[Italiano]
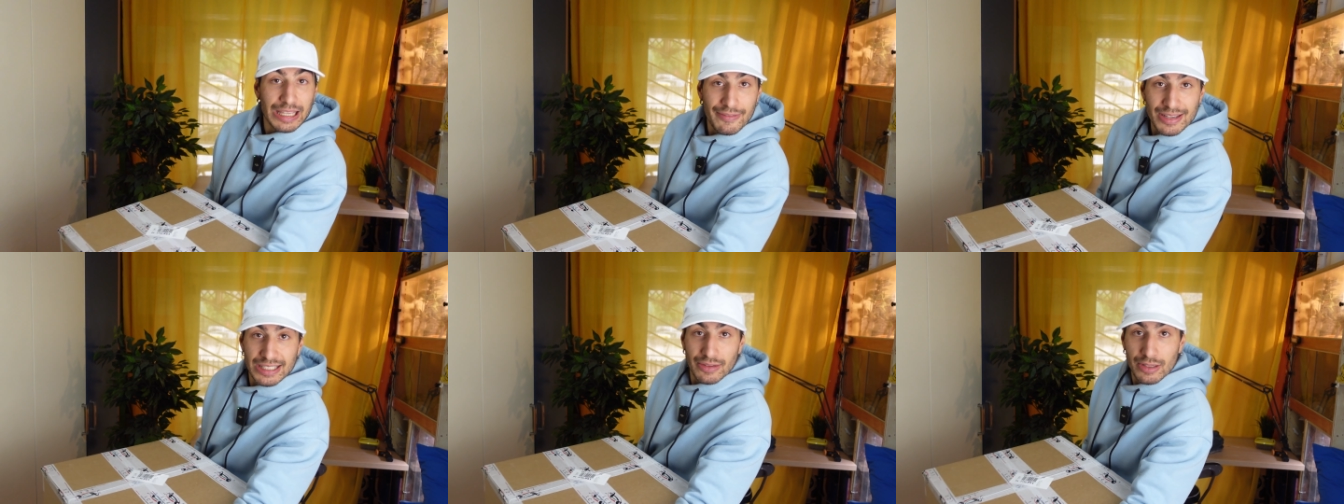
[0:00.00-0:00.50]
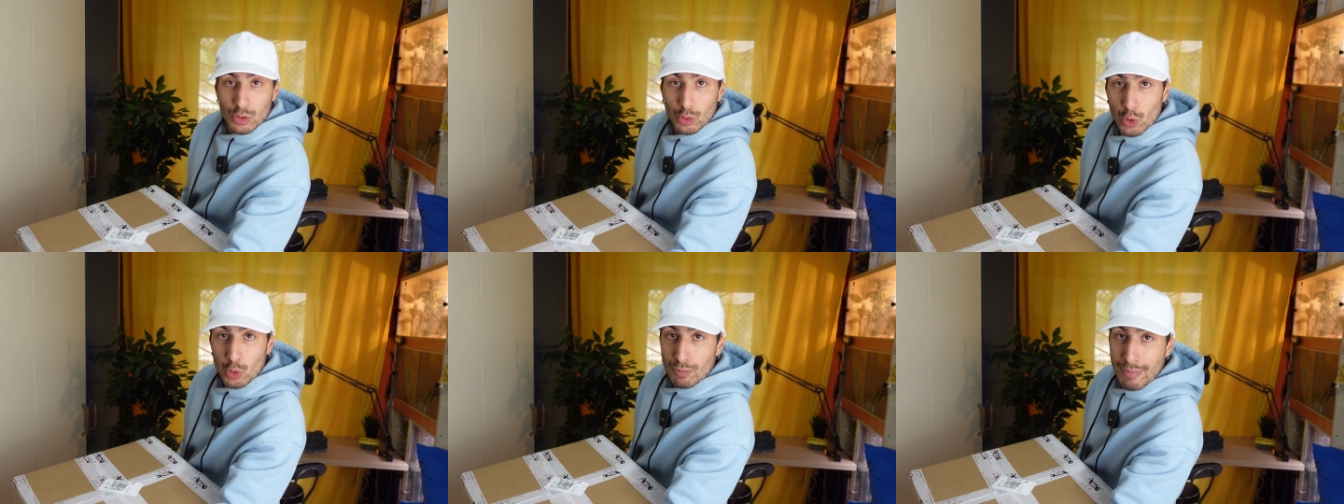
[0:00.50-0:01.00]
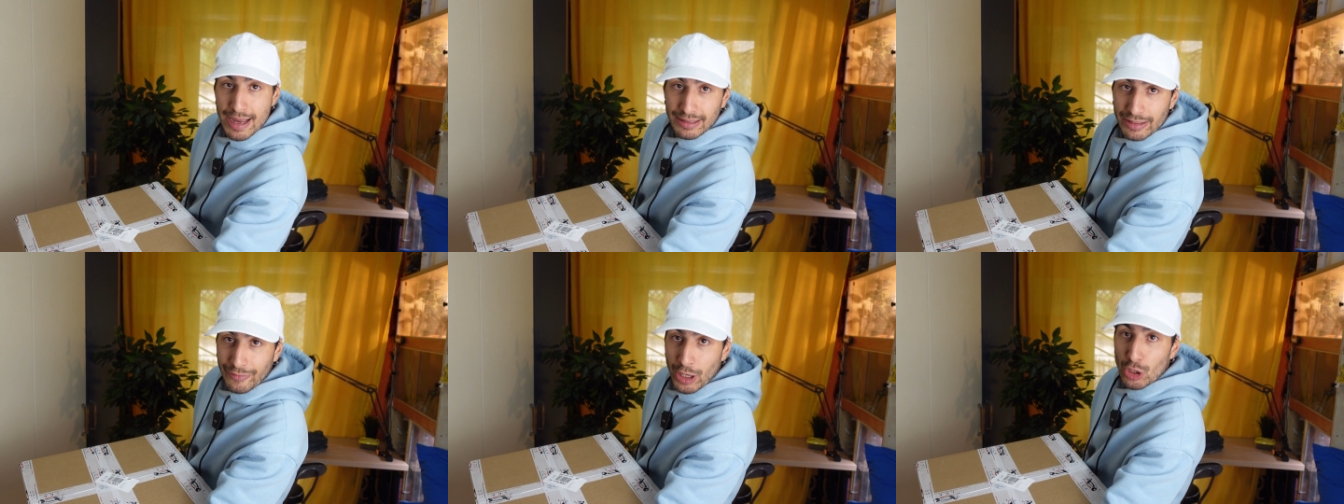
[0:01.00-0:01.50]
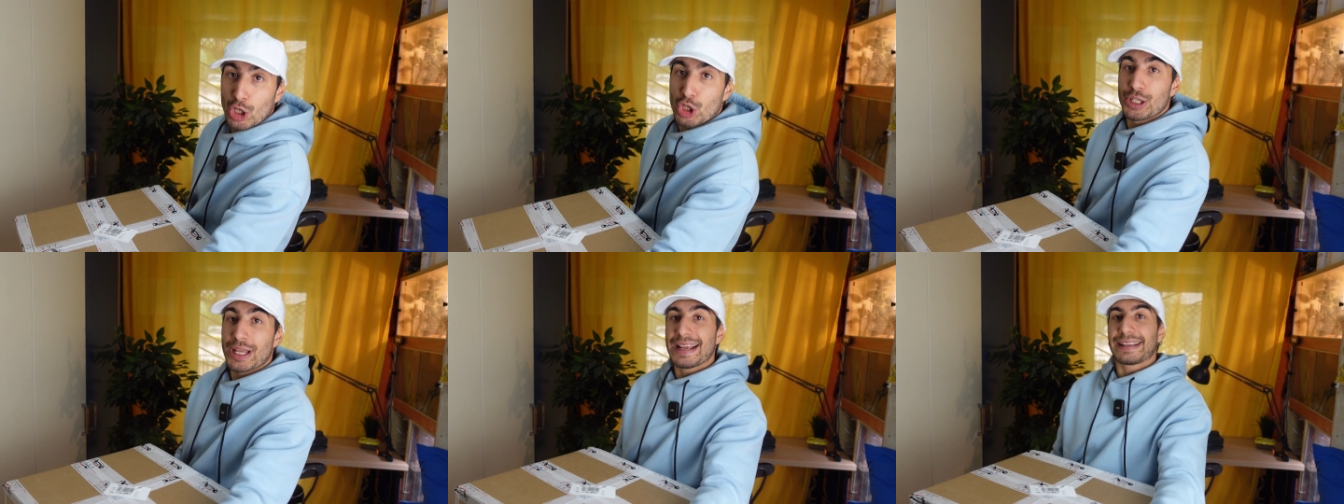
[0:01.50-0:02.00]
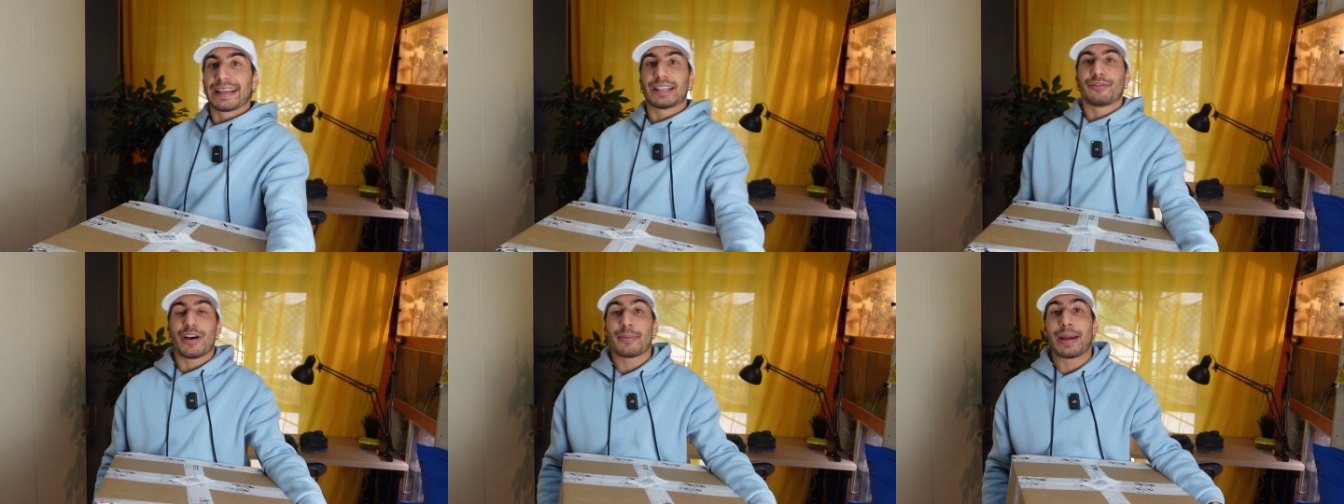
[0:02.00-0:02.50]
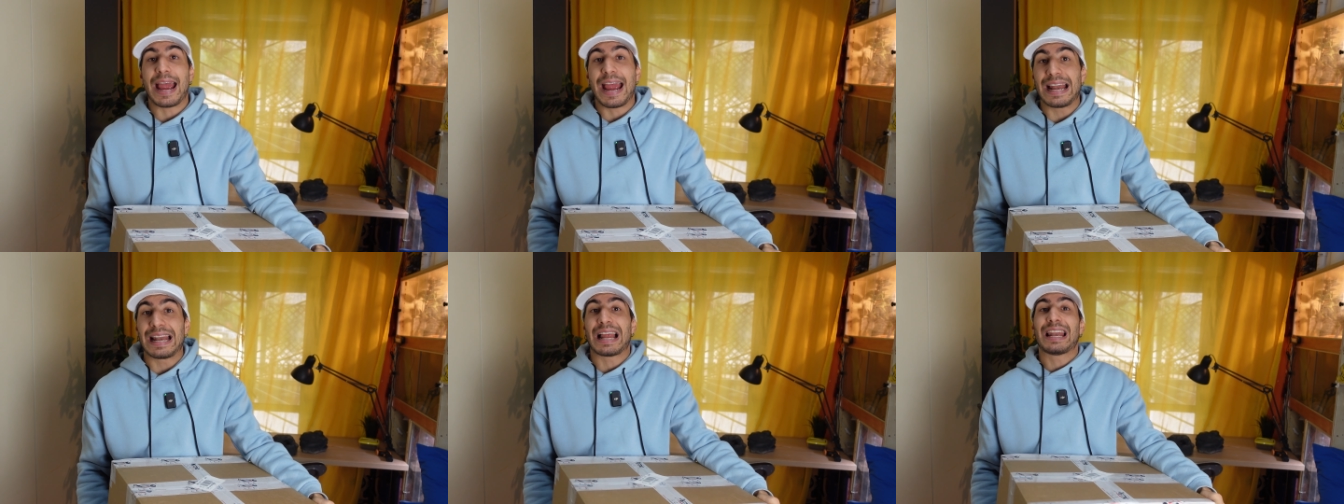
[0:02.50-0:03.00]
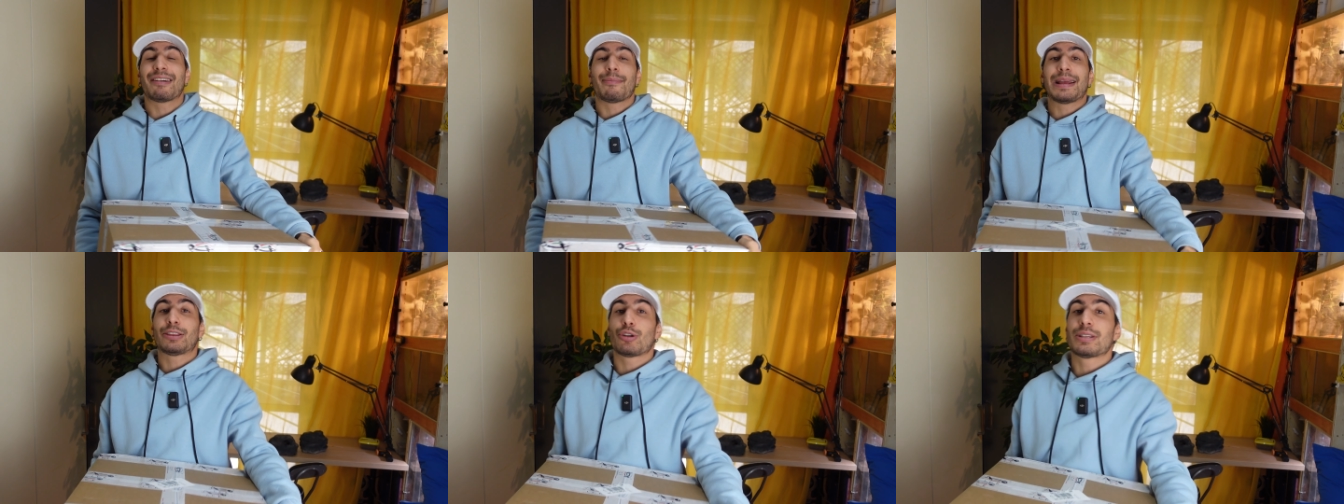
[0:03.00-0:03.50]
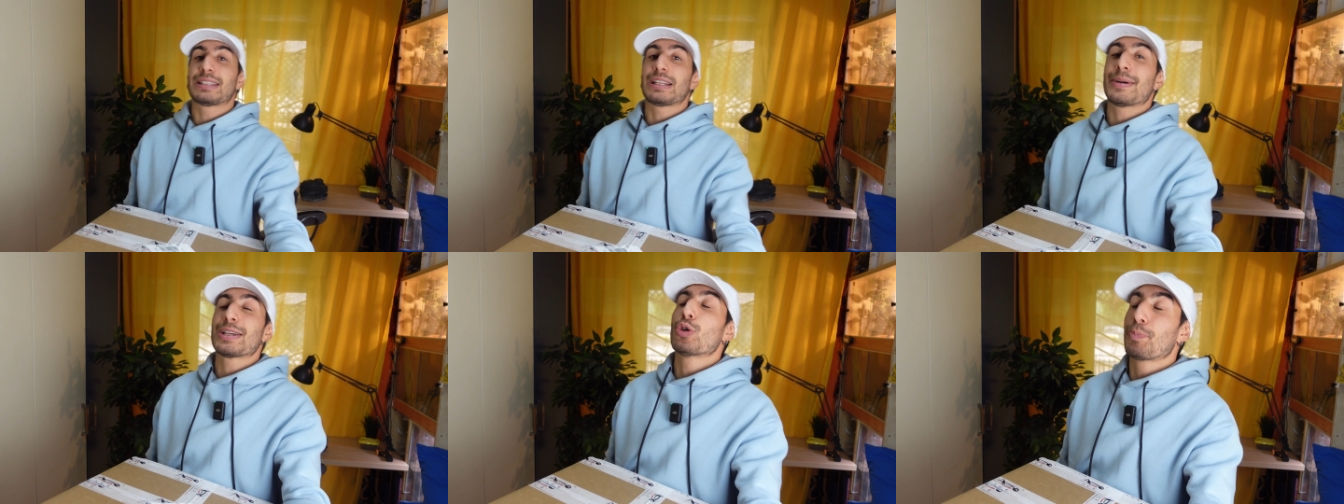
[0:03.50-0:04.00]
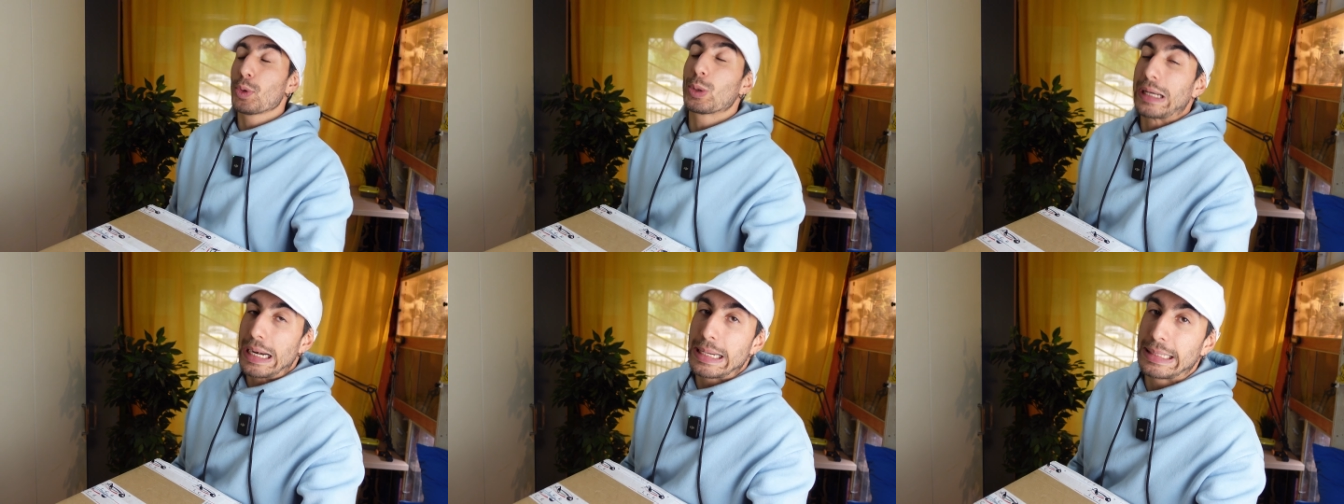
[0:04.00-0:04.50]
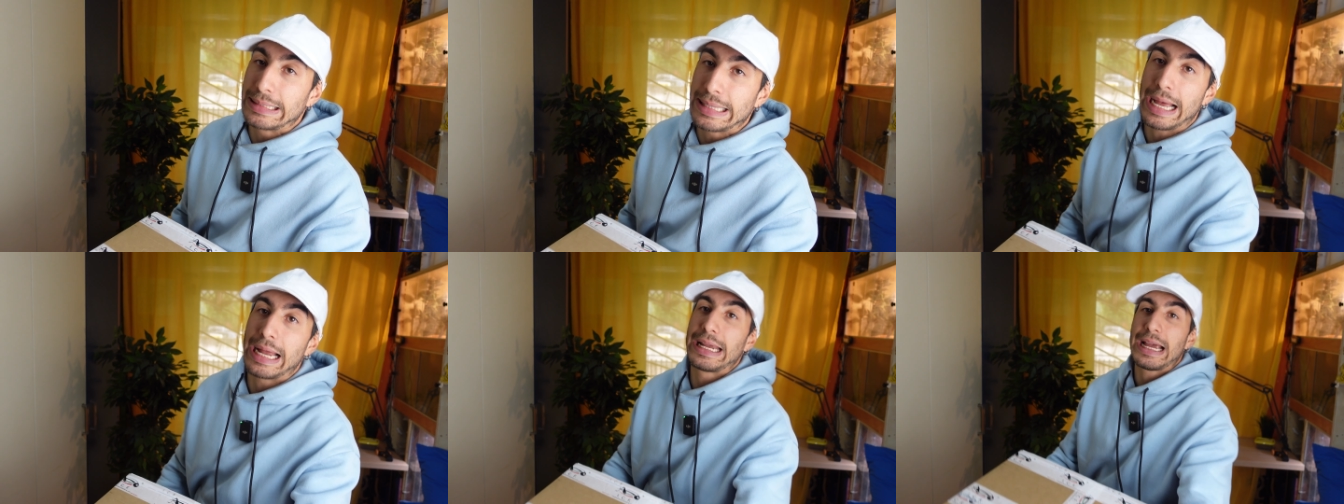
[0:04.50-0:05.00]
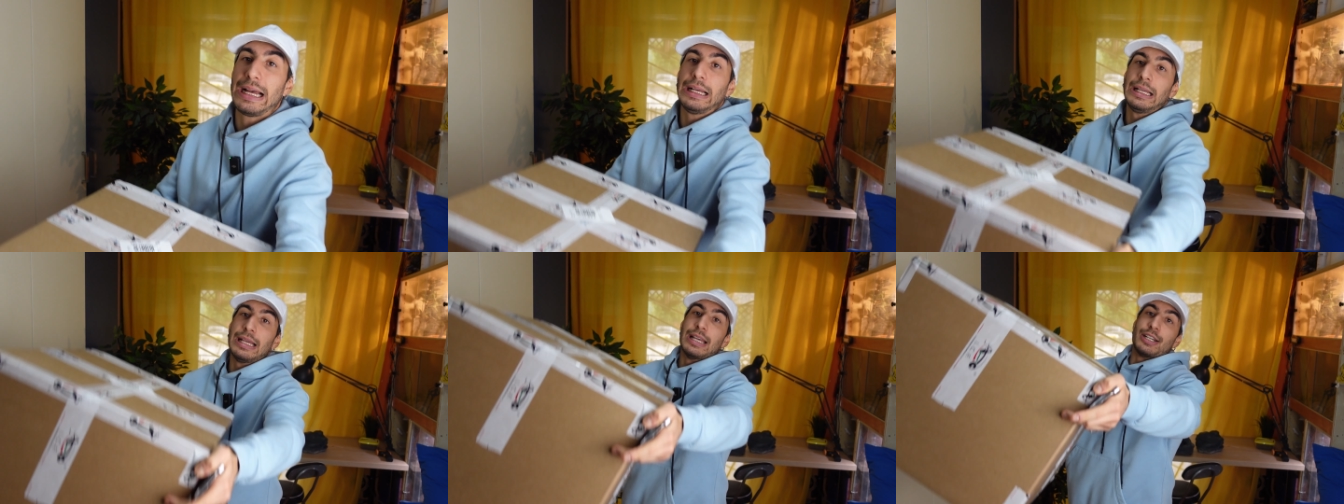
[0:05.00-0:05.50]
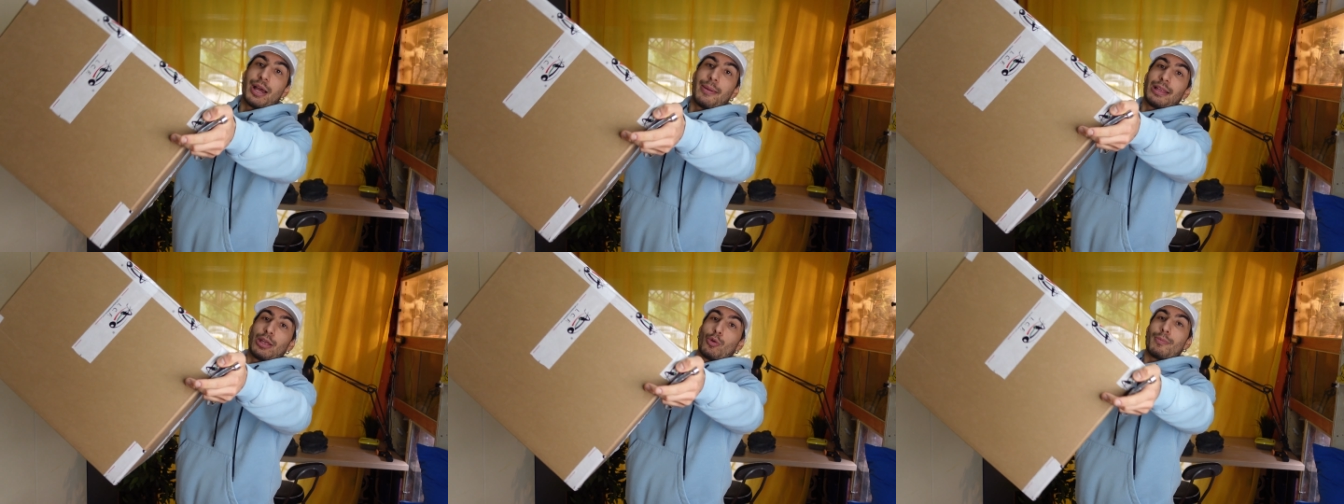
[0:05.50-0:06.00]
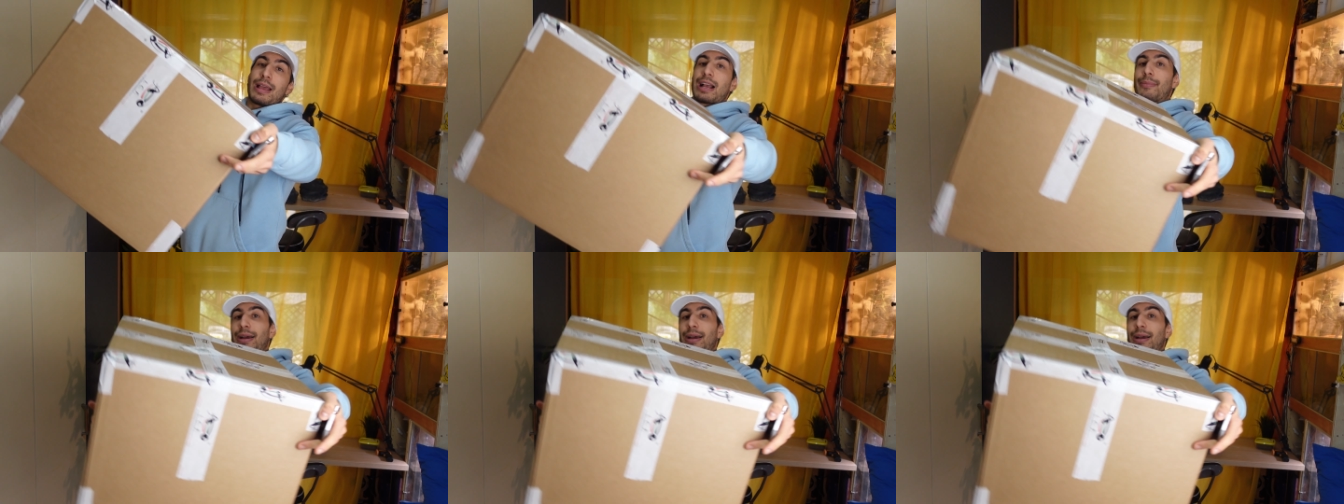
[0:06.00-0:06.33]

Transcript: chi avesse vissuto su Marte fino ad oggi, Italian Cricket Farm è l'allevamento di insetti da pasto più grande d'Italia. Ci ha mandato un mega